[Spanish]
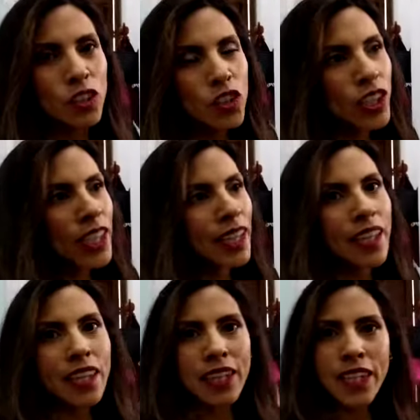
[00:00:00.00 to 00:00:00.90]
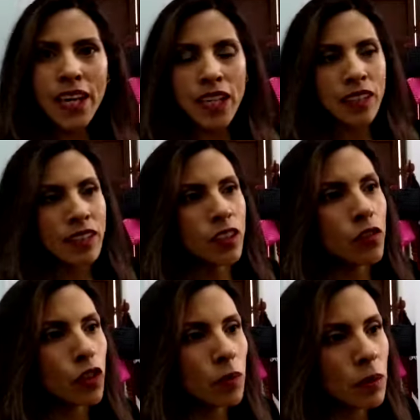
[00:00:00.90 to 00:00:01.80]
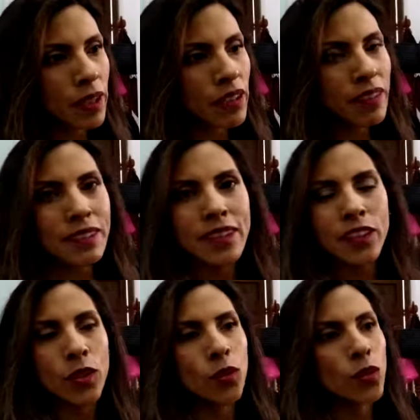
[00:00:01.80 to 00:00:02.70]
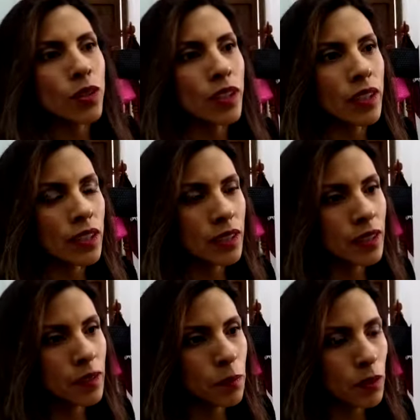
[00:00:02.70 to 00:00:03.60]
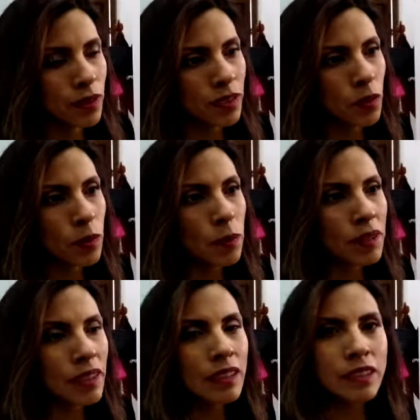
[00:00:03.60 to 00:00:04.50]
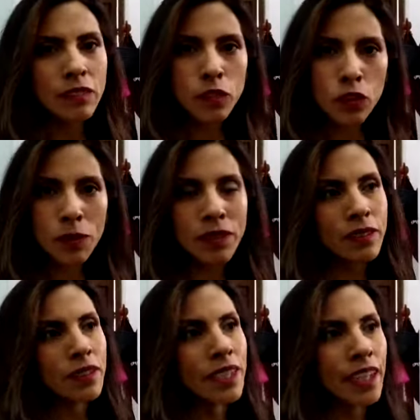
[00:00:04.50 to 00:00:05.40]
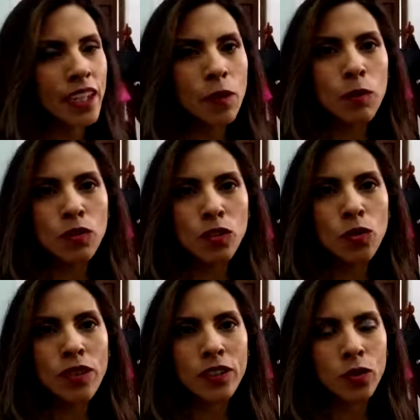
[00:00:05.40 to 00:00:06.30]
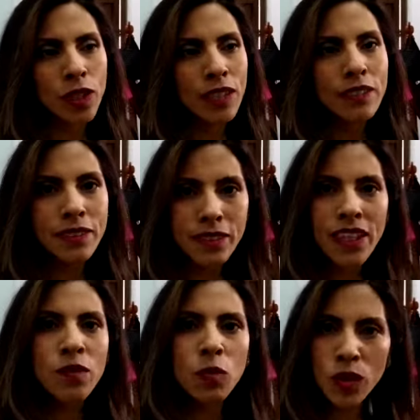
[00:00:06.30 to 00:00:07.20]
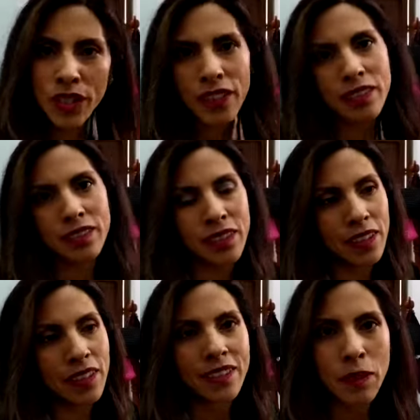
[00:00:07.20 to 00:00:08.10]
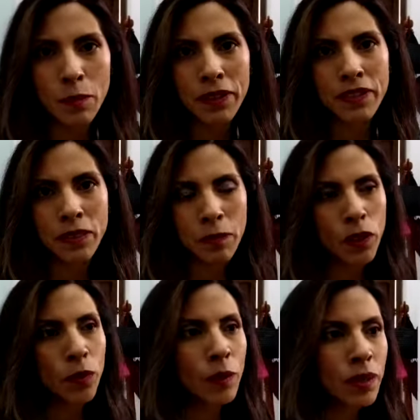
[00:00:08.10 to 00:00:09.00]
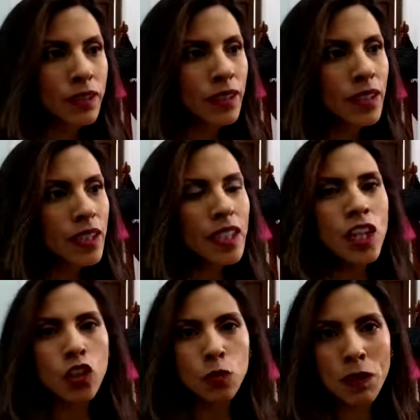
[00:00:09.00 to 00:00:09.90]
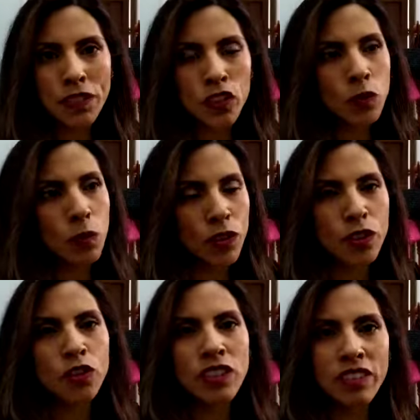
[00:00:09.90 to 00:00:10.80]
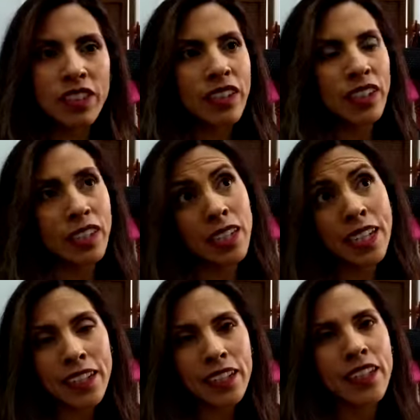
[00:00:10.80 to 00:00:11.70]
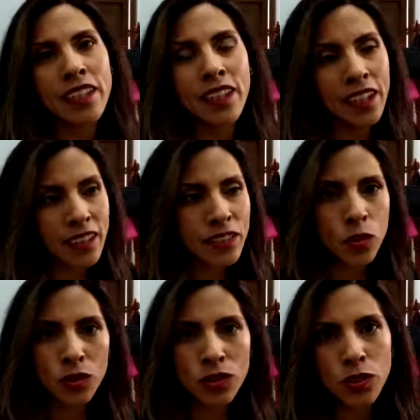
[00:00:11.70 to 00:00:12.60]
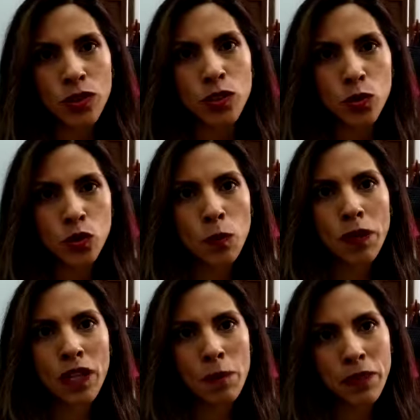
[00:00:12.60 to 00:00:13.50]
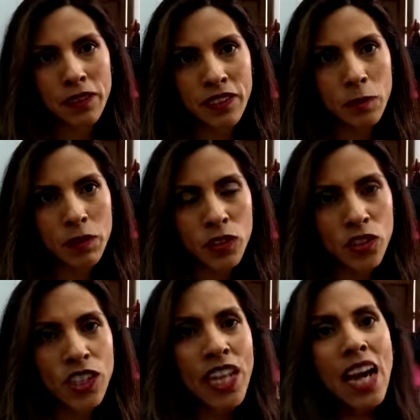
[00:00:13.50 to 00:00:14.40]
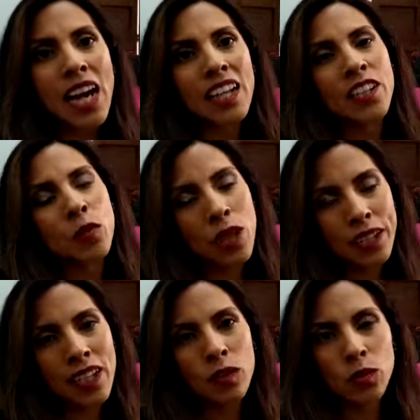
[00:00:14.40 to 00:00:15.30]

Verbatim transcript: Yo creo que cada día y conforme van avanzando, eh, pues obviamente las reformas y en cada proceso electoral sí hay mujeres que desean participar. Obviamente los partidos políticos deben de crear y generar las condiciones justo para la participación, al igual que la